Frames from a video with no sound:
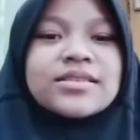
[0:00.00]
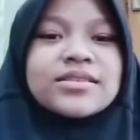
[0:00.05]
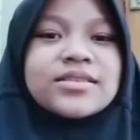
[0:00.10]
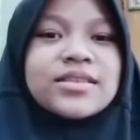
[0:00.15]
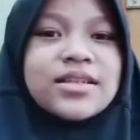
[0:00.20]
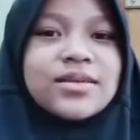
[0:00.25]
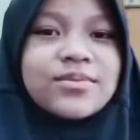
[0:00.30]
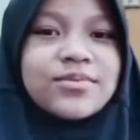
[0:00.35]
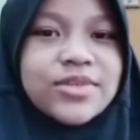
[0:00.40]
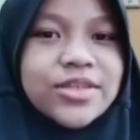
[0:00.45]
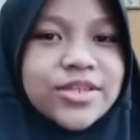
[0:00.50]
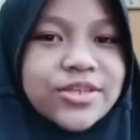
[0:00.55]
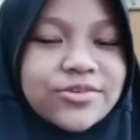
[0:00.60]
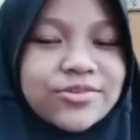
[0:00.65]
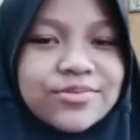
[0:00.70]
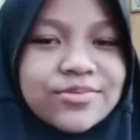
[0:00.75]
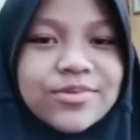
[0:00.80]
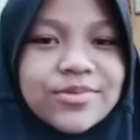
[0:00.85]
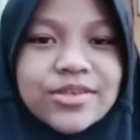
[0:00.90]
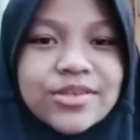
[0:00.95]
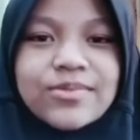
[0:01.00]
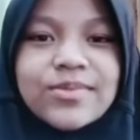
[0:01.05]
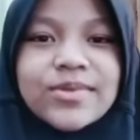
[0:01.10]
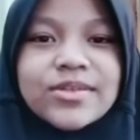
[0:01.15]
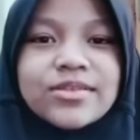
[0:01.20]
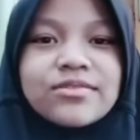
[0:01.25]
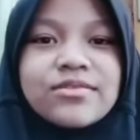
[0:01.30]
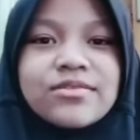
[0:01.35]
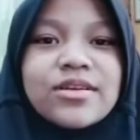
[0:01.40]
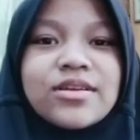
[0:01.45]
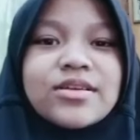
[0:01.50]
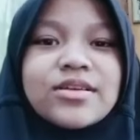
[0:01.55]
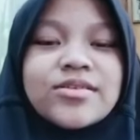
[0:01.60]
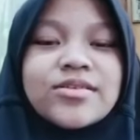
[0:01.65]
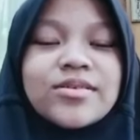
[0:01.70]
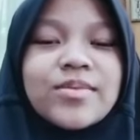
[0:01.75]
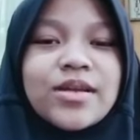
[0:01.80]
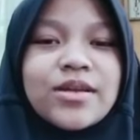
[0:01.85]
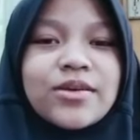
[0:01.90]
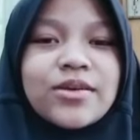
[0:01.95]
Assalamualaikum warahmatullahi
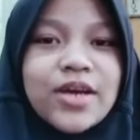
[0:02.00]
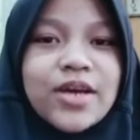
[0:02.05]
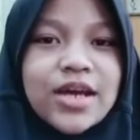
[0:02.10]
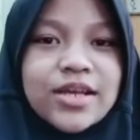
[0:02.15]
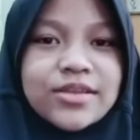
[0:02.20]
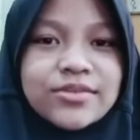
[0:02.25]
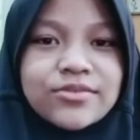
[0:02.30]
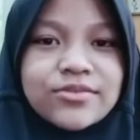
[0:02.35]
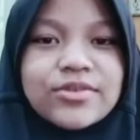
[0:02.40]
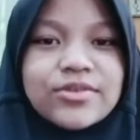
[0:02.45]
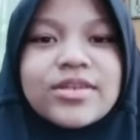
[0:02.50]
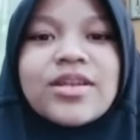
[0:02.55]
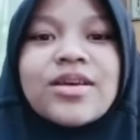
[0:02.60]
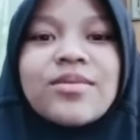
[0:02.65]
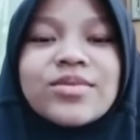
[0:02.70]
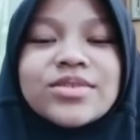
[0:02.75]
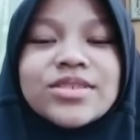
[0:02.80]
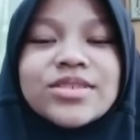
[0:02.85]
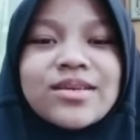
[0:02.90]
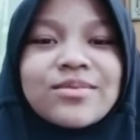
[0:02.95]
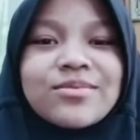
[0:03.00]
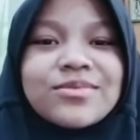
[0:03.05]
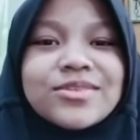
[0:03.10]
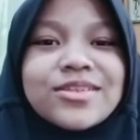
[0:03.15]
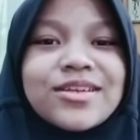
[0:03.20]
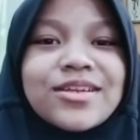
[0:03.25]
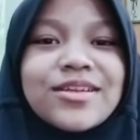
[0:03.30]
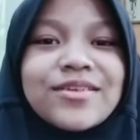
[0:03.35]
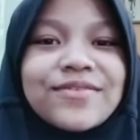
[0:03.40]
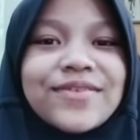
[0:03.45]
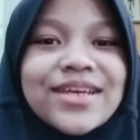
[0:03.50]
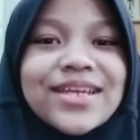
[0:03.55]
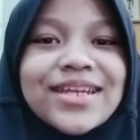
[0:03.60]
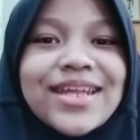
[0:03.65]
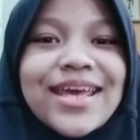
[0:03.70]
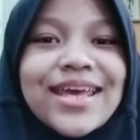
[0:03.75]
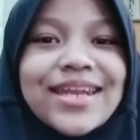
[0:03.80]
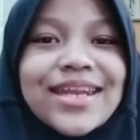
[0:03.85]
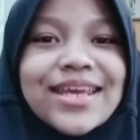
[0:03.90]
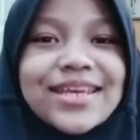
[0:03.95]
wabarakatuh Nama saya Mutiara
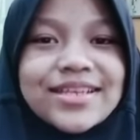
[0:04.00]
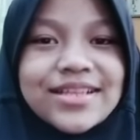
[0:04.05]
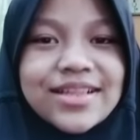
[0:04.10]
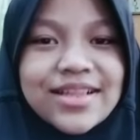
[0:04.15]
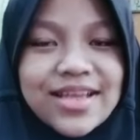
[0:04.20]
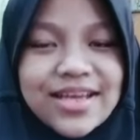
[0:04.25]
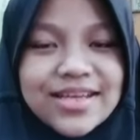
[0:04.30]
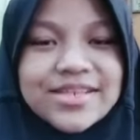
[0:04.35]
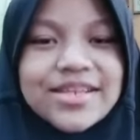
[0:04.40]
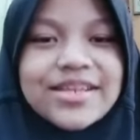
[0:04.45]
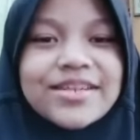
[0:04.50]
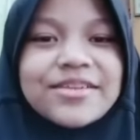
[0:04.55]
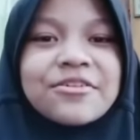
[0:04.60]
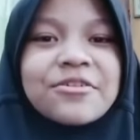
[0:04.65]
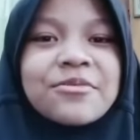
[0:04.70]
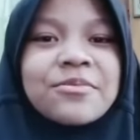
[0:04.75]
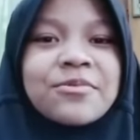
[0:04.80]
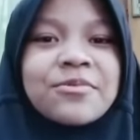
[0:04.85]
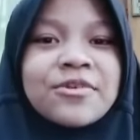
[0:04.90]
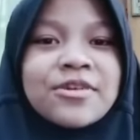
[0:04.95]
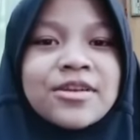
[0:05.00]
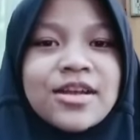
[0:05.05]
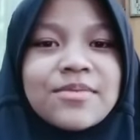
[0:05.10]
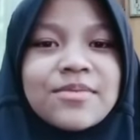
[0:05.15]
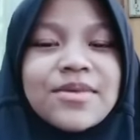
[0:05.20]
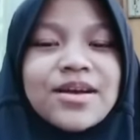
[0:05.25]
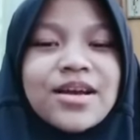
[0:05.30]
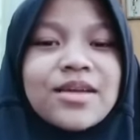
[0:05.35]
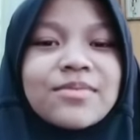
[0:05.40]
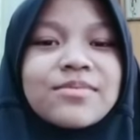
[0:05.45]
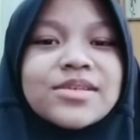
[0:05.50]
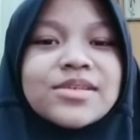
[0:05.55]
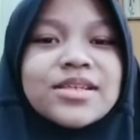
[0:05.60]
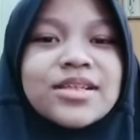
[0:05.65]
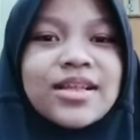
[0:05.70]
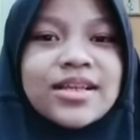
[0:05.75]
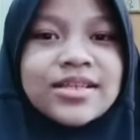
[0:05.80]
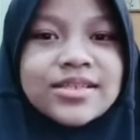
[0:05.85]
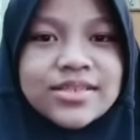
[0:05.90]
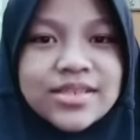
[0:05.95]
Faida Naila Dari kelompok 6 akan
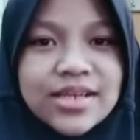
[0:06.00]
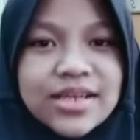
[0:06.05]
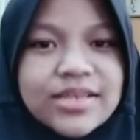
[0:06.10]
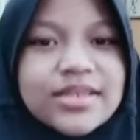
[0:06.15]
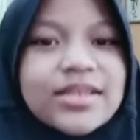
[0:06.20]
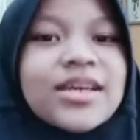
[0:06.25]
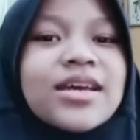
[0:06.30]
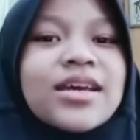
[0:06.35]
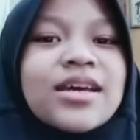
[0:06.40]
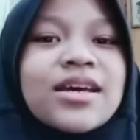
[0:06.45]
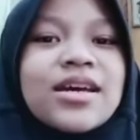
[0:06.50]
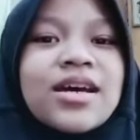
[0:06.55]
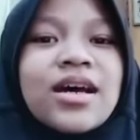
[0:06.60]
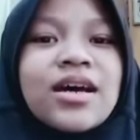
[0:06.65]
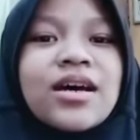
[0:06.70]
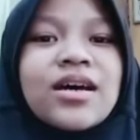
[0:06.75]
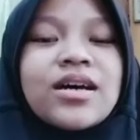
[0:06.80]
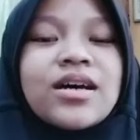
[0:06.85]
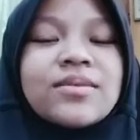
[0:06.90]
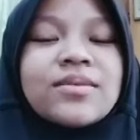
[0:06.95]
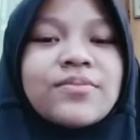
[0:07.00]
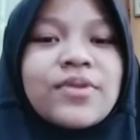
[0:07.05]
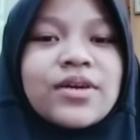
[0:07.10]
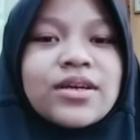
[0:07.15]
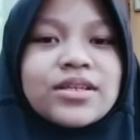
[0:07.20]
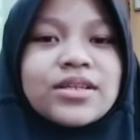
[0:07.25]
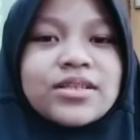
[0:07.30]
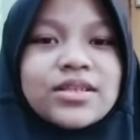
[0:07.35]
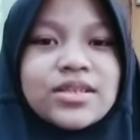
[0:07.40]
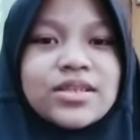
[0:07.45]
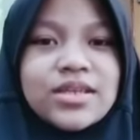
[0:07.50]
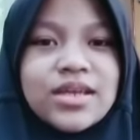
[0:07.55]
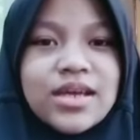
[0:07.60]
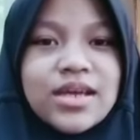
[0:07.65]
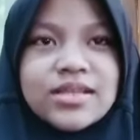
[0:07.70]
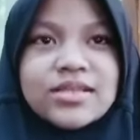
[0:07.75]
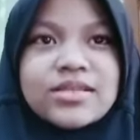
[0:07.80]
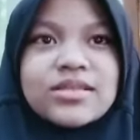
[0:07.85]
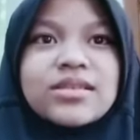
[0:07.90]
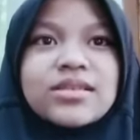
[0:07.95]
menjelaskan um,
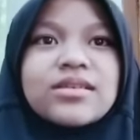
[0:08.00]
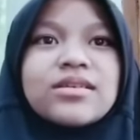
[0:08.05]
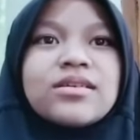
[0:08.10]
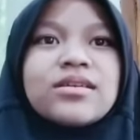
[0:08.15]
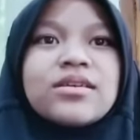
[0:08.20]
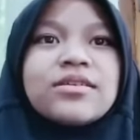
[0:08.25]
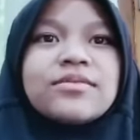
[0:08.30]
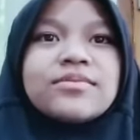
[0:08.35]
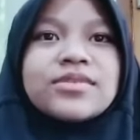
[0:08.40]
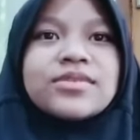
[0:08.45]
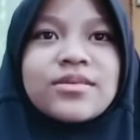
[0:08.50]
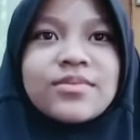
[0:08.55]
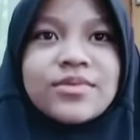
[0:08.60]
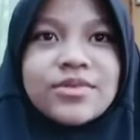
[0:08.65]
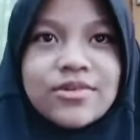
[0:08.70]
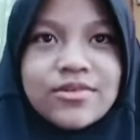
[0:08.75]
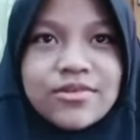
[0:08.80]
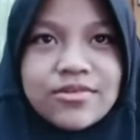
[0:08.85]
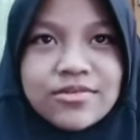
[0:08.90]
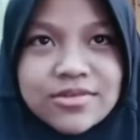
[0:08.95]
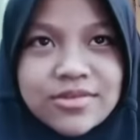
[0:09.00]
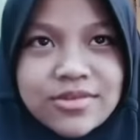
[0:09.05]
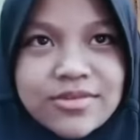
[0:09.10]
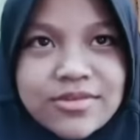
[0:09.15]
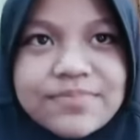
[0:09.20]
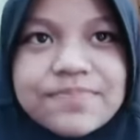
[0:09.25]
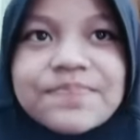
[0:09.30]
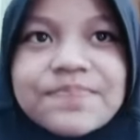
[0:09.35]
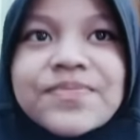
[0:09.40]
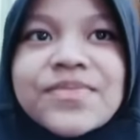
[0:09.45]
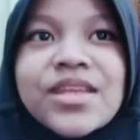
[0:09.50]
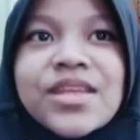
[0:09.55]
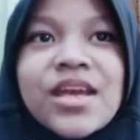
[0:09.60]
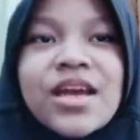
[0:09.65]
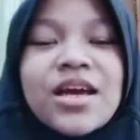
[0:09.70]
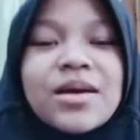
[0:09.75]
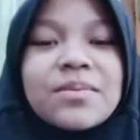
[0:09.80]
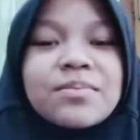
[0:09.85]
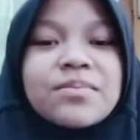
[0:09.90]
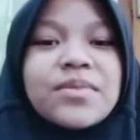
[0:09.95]
Pengertian um, semikonduktor
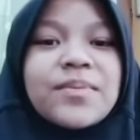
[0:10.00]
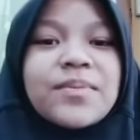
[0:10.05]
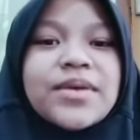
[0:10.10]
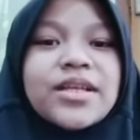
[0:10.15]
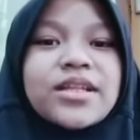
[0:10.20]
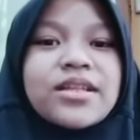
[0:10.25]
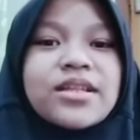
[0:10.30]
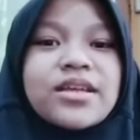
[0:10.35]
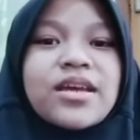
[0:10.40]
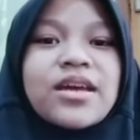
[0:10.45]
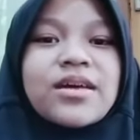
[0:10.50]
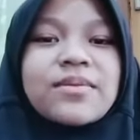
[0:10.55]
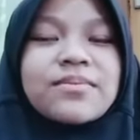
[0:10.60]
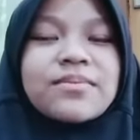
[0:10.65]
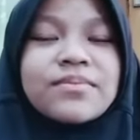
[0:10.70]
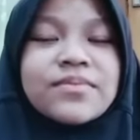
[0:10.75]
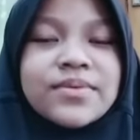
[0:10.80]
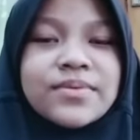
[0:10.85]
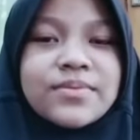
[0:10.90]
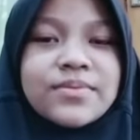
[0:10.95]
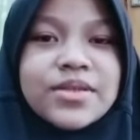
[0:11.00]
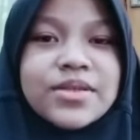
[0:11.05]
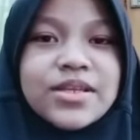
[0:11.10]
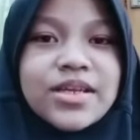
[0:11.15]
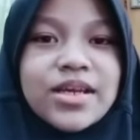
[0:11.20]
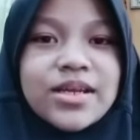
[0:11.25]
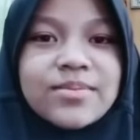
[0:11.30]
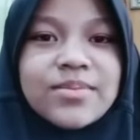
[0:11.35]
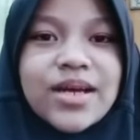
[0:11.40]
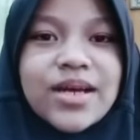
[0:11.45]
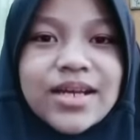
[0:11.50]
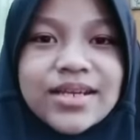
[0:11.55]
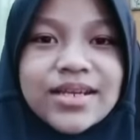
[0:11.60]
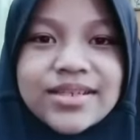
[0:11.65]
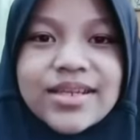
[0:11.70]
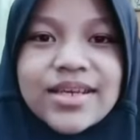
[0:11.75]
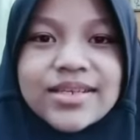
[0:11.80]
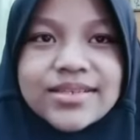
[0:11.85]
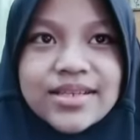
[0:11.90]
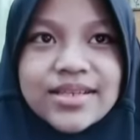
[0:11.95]
pemilihan, pemilihan bahan
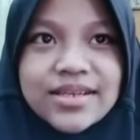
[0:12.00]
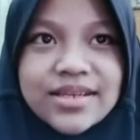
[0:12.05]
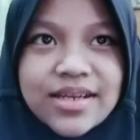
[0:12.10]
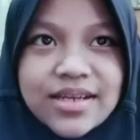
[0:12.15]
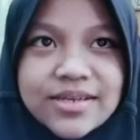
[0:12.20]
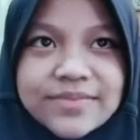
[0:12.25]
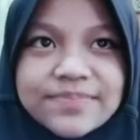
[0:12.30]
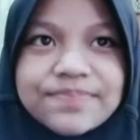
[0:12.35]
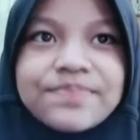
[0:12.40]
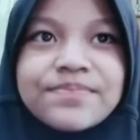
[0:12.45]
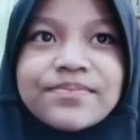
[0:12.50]
didasarkan